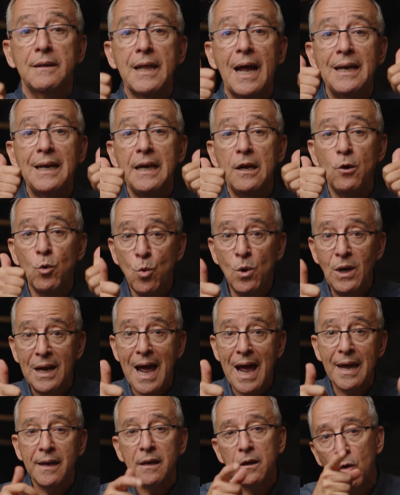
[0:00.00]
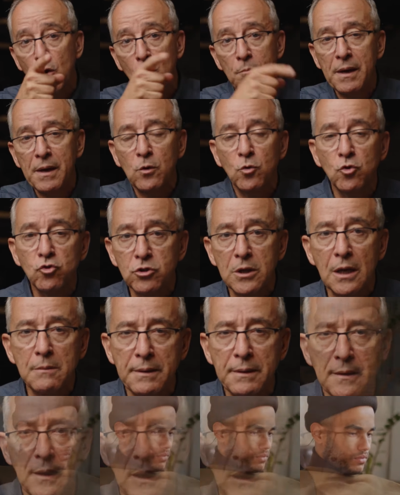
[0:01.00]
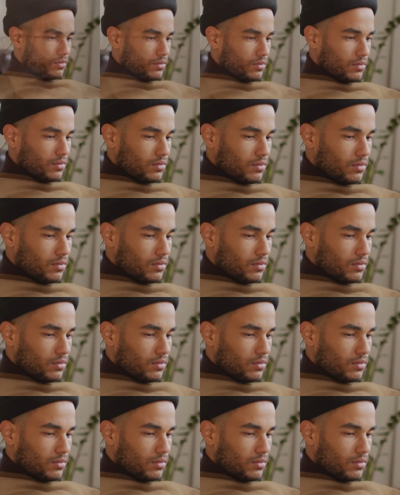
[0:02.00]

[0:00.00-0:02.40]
dale un like o me gusta el video.